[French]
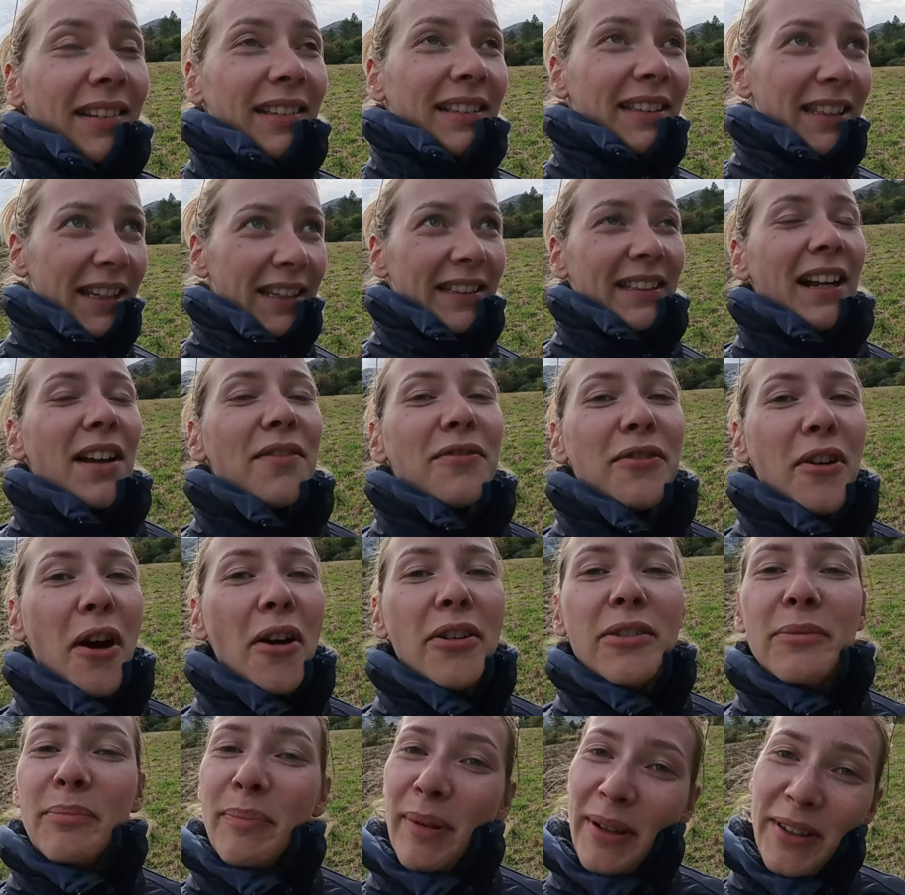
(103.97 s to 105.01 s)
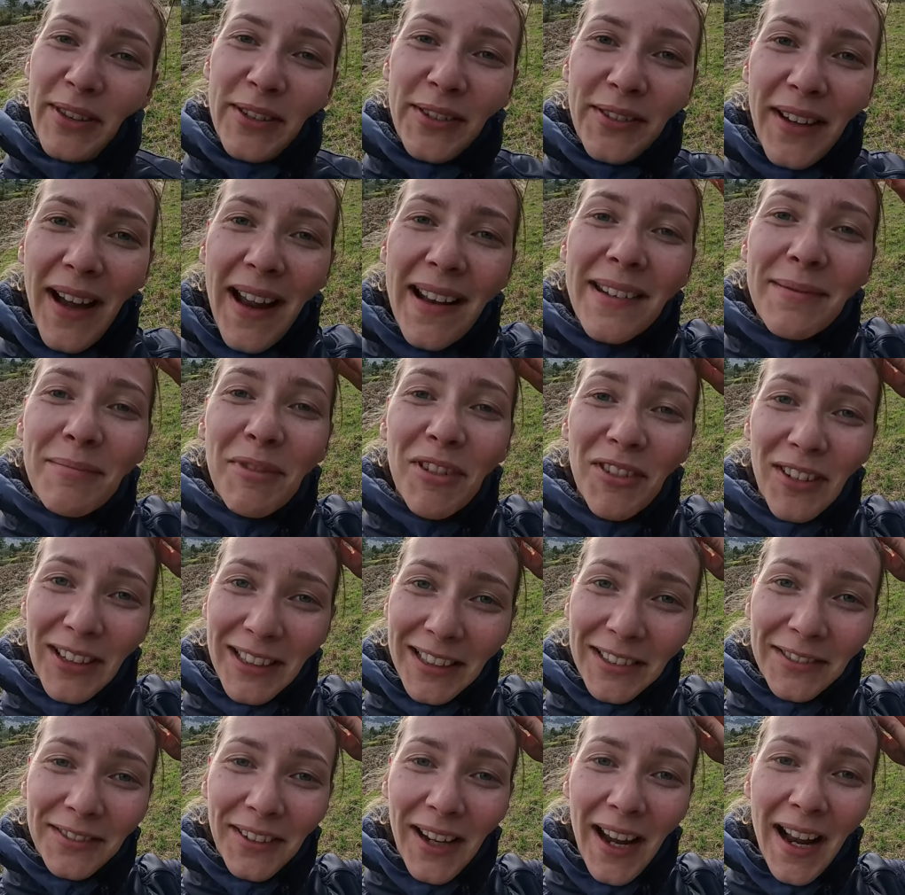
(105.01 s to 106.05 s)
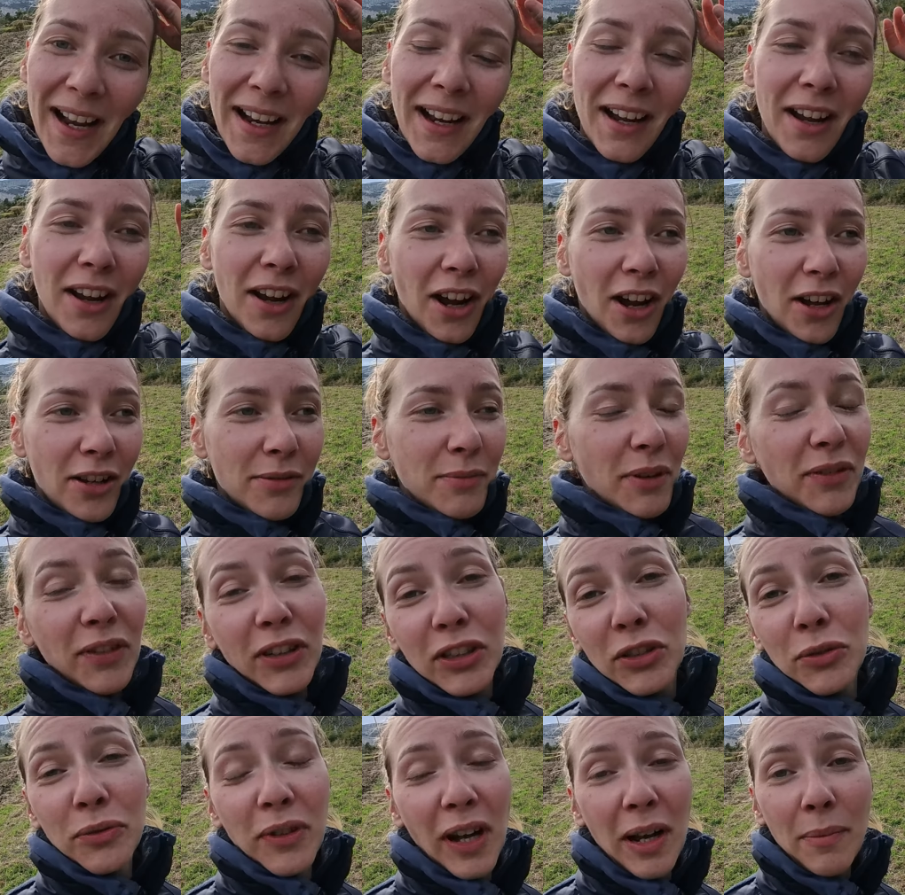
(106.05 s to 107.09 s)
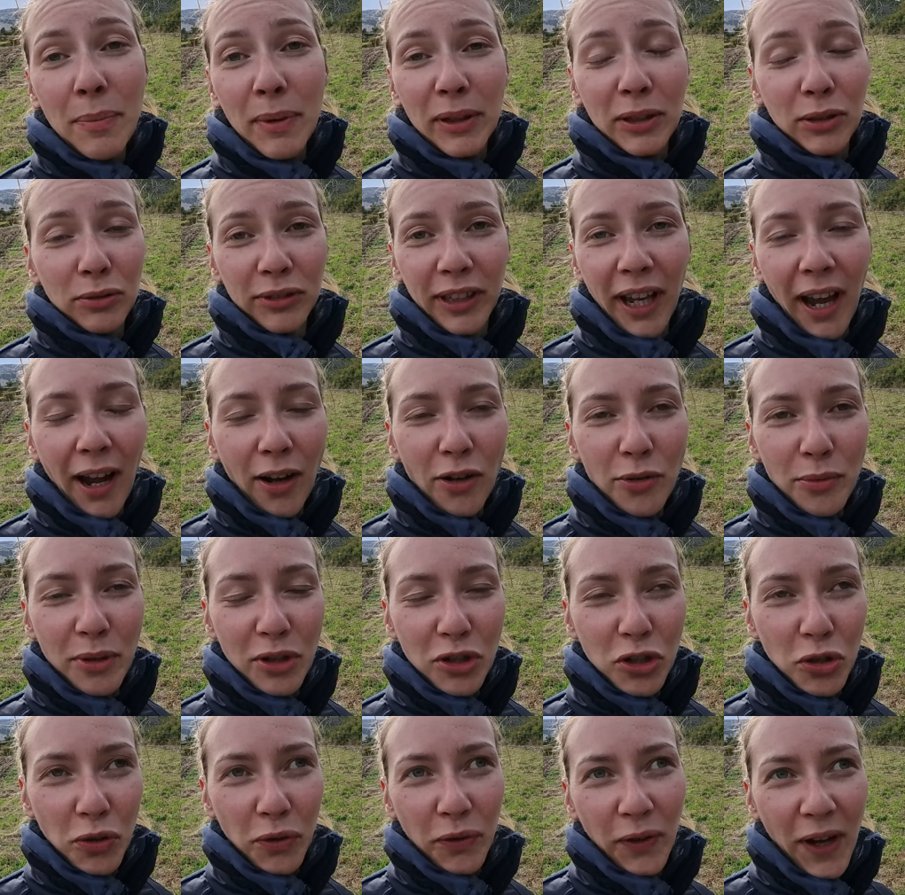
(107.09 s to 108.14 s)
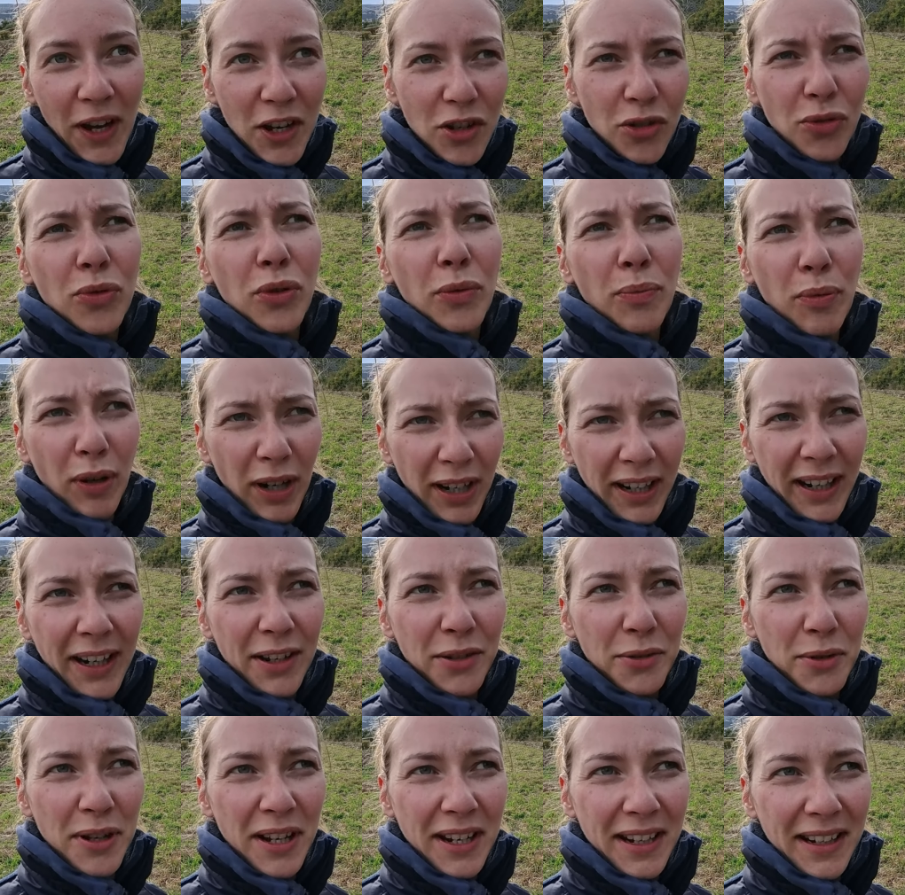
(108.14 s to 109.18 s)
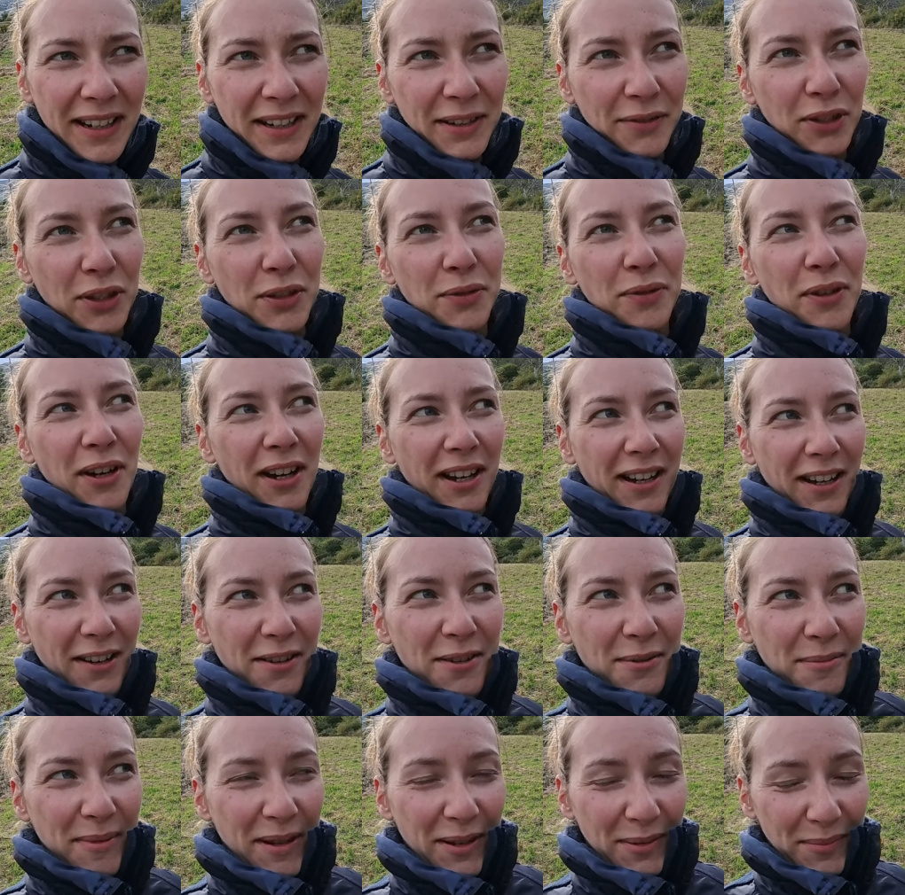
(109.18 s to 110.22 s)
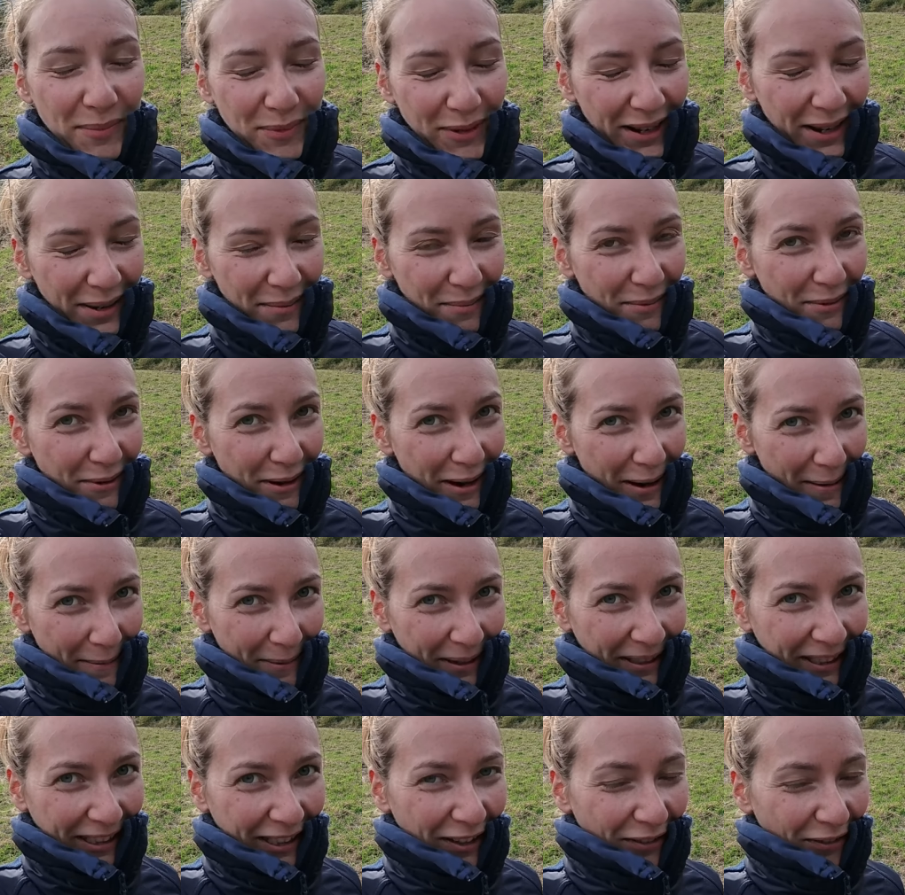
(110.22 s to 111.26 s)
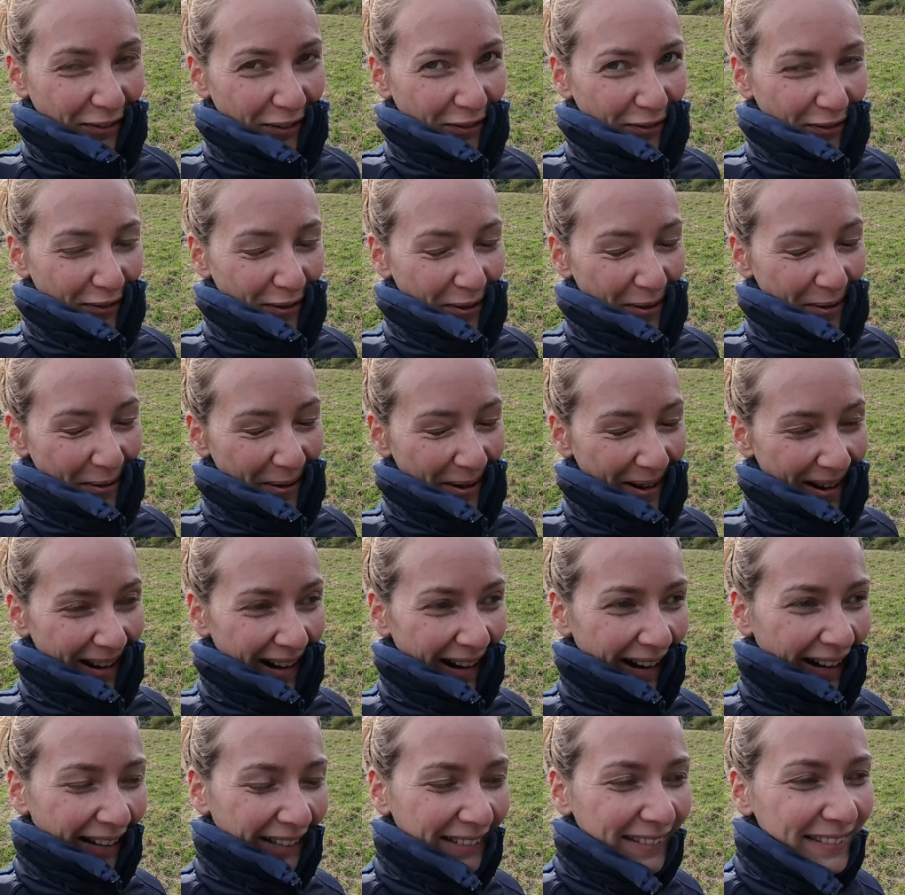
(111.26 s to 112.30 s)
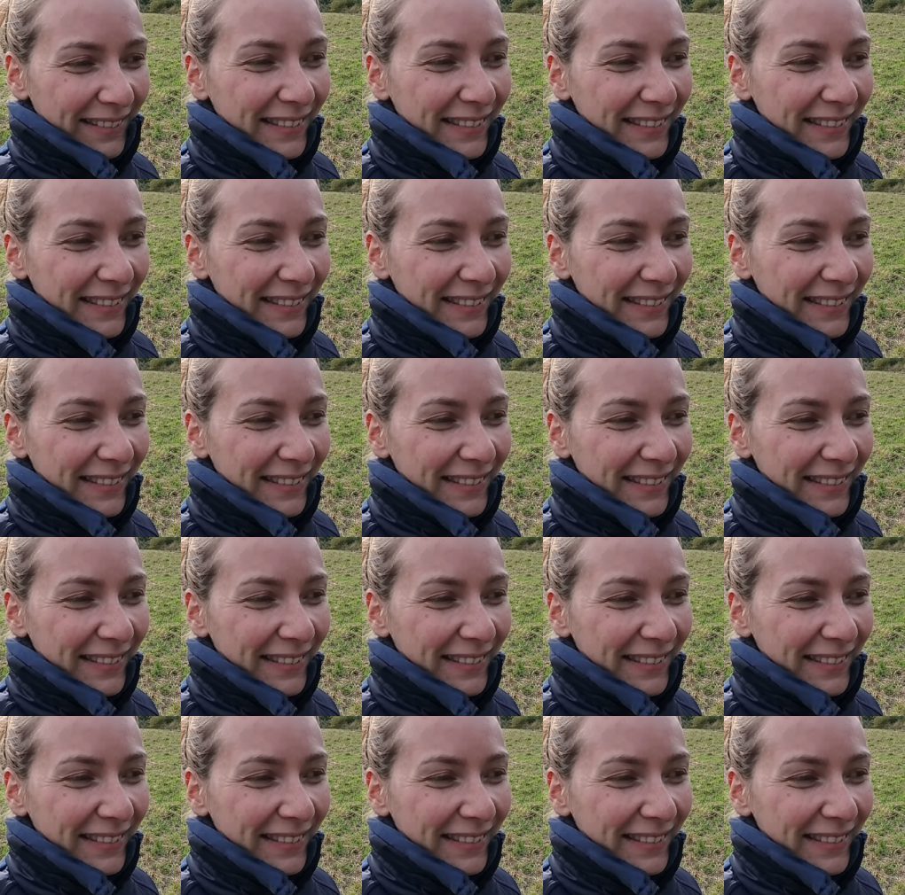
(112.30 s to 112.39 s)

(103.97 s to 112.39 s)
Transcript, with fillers: C'est à la fois une bonne nouvelle et une mauvaise nouvelle. Euh, une mauvaise nouvelle parce qu'on a allumé le chauffage, donc le poêle à granulés, et on va devoir allumer le poêle à bois parce qu'il fait froid.